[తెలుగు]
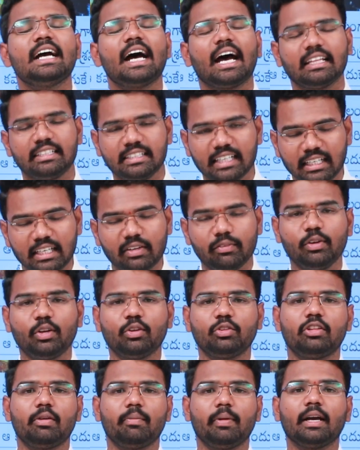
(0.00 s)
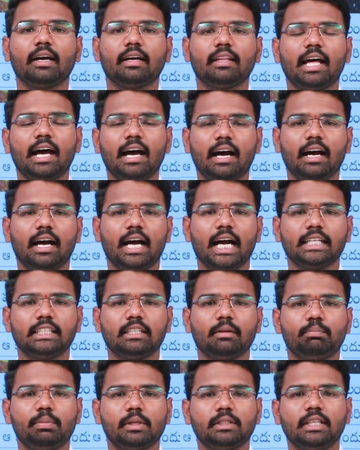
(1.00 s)
అది చట్టవిరుద్ధమే కదా అని
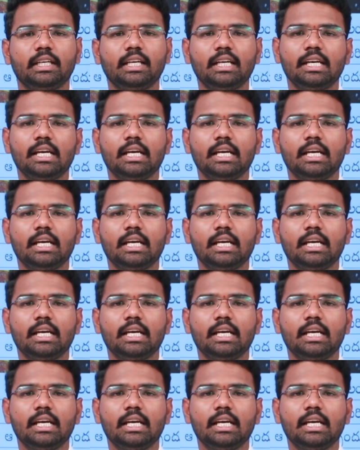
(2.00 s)
చెప్పేసి